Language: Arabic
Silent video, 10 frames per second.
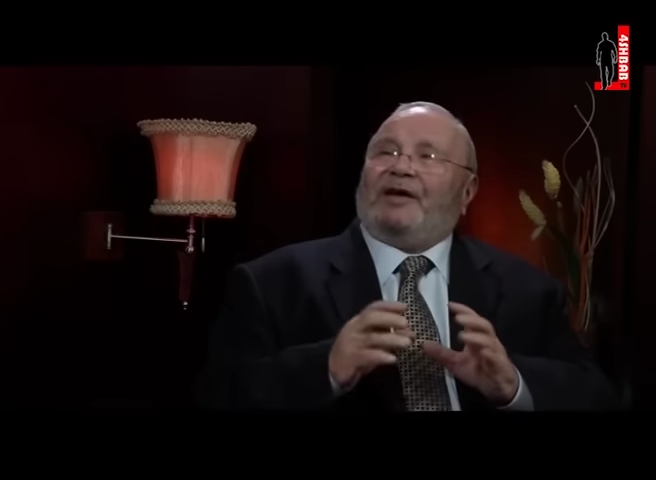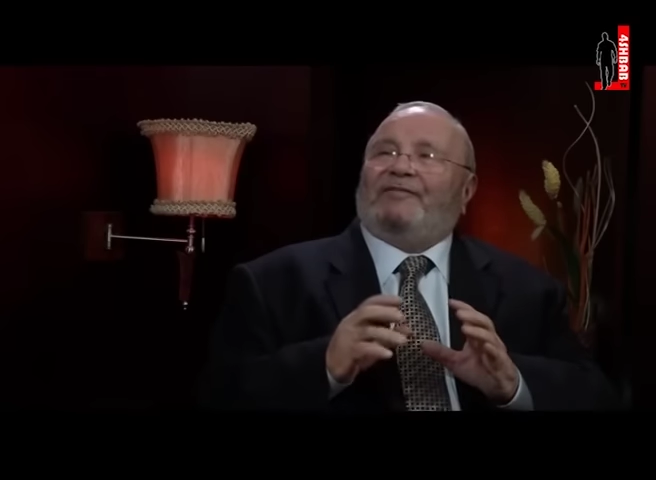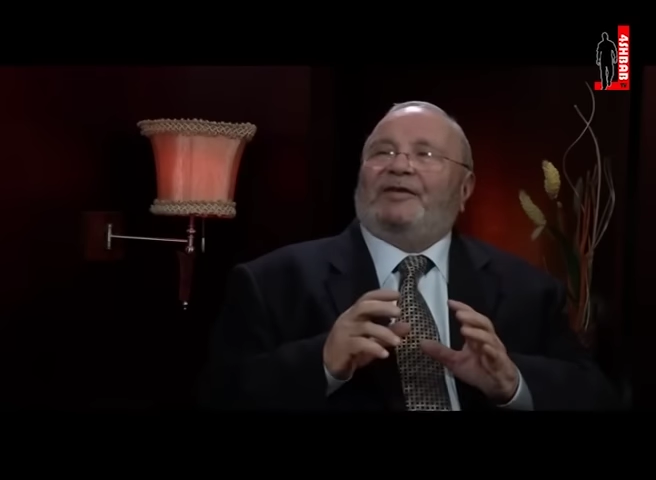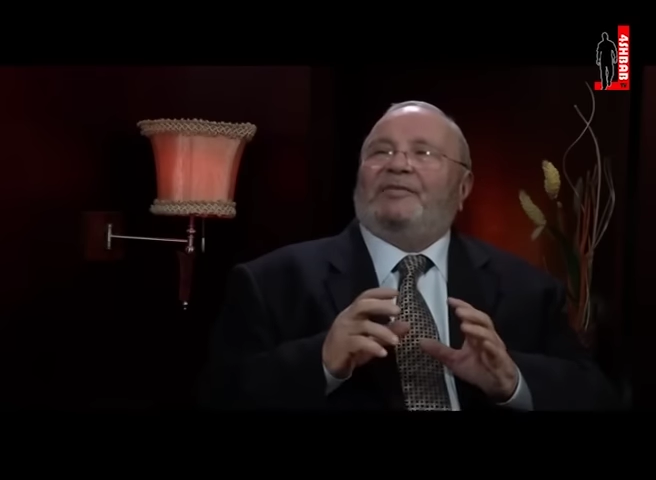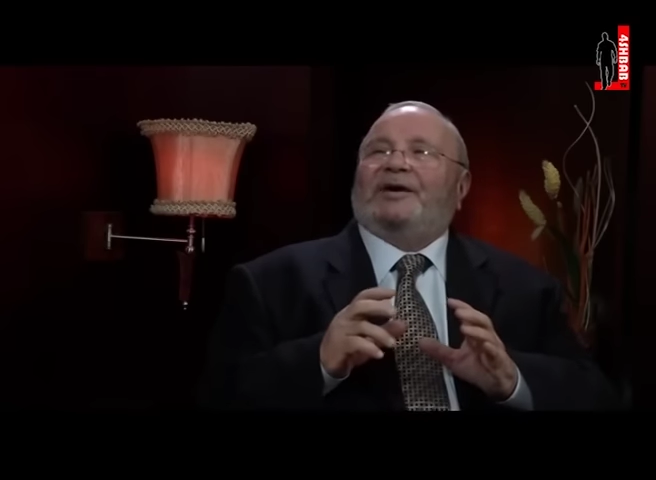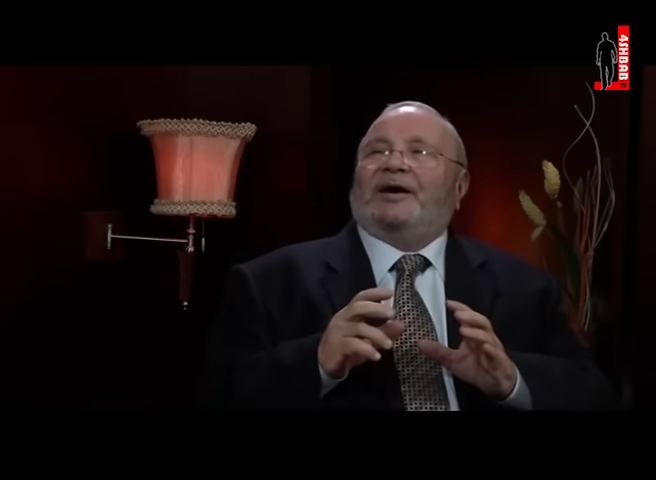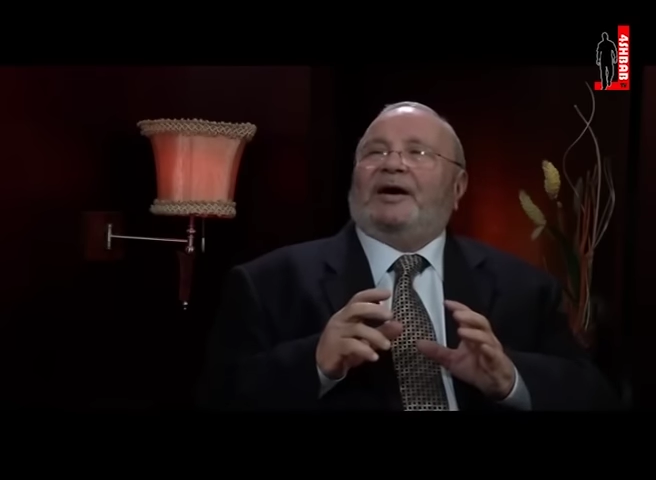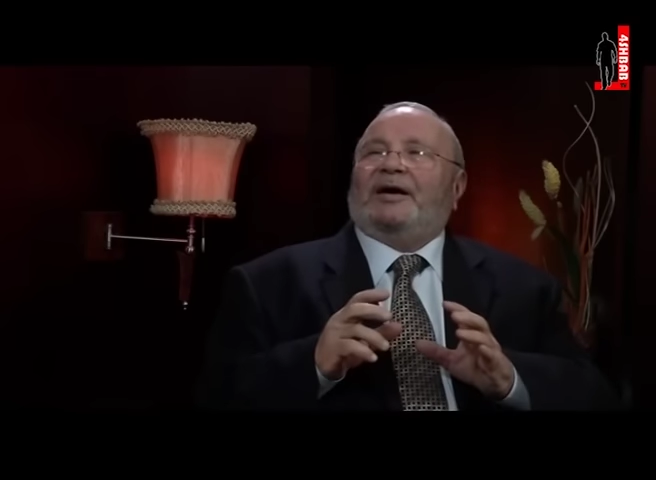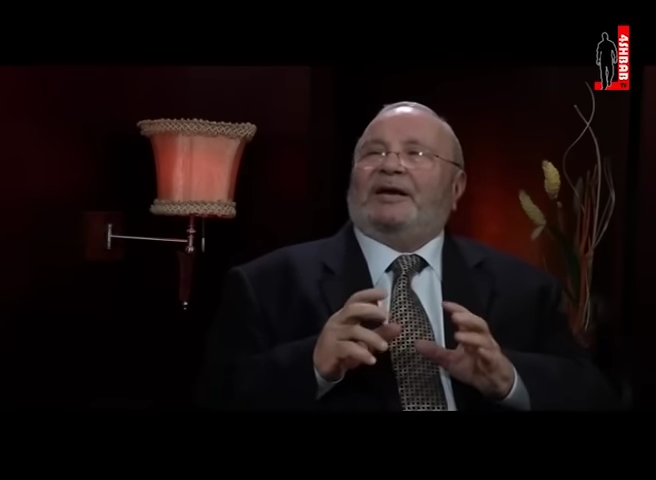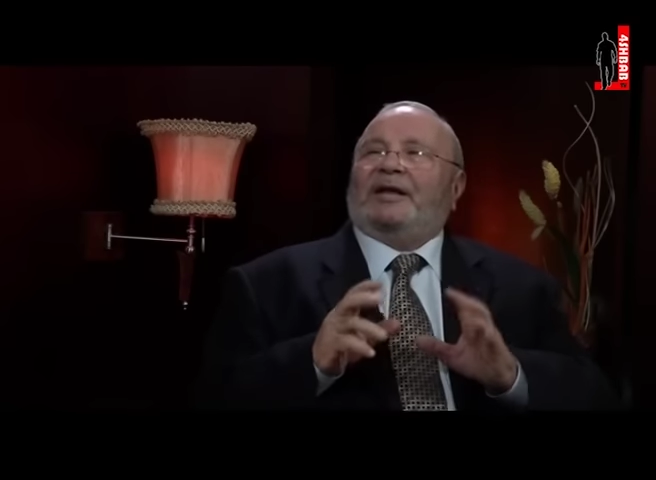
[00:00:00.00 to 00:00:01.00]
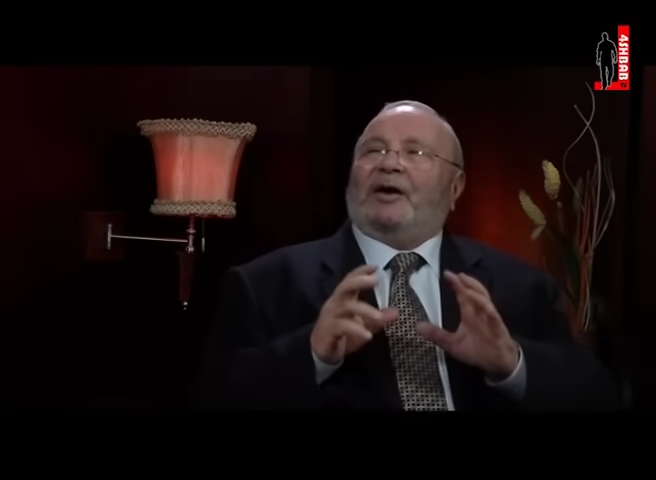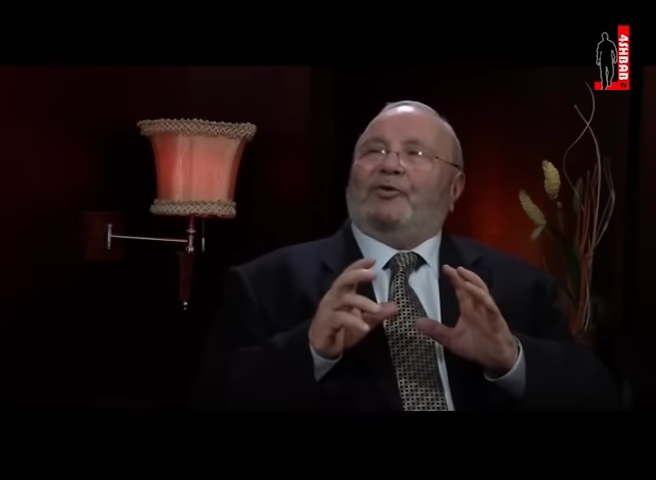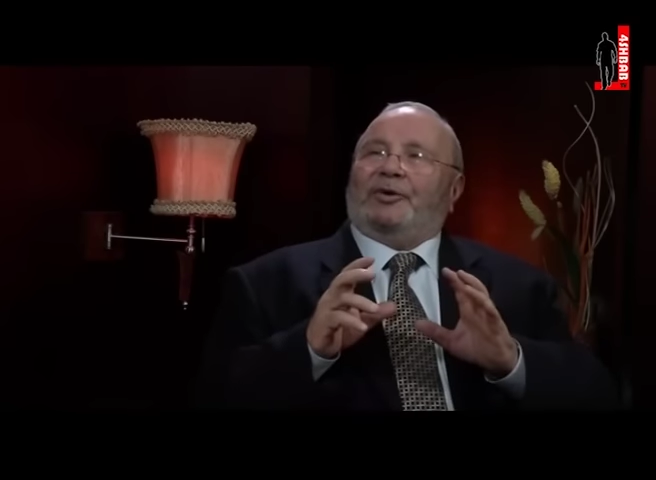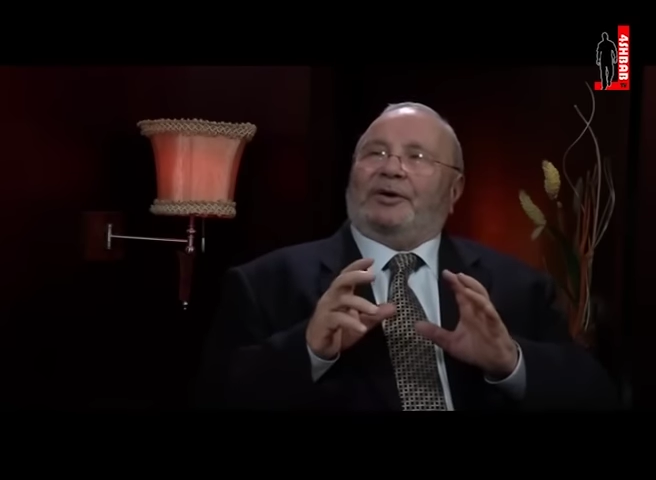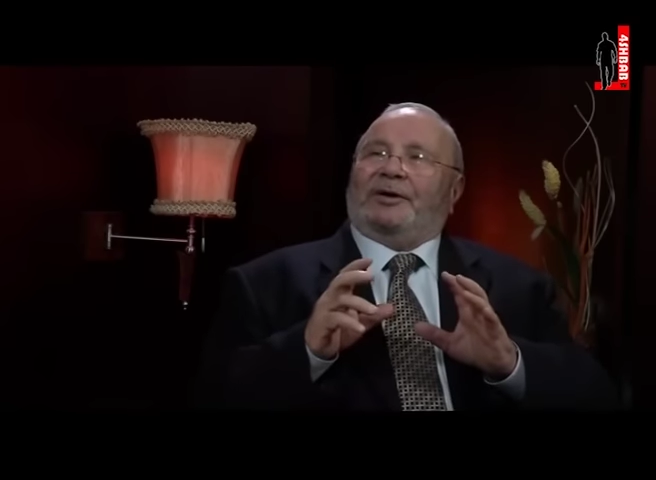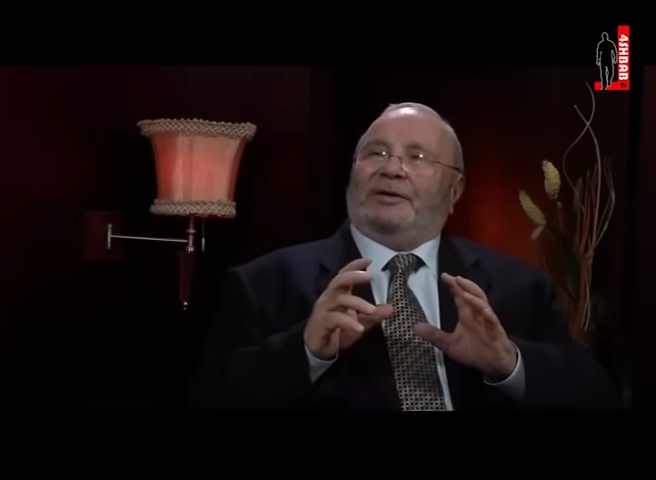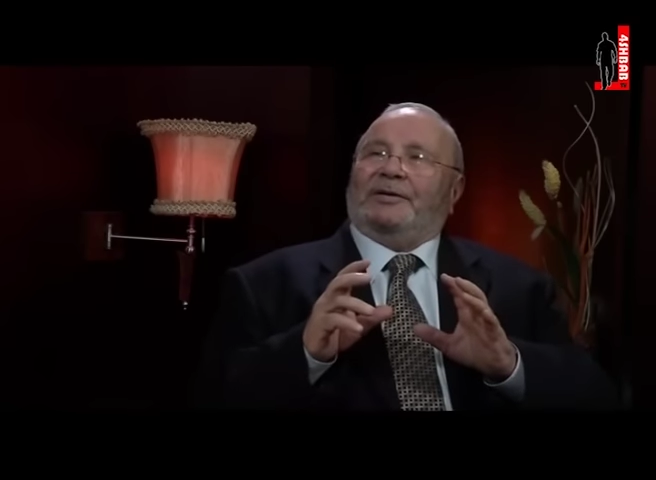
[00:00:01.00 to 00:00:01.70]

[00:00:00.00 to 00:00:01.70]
ضعف المراه القول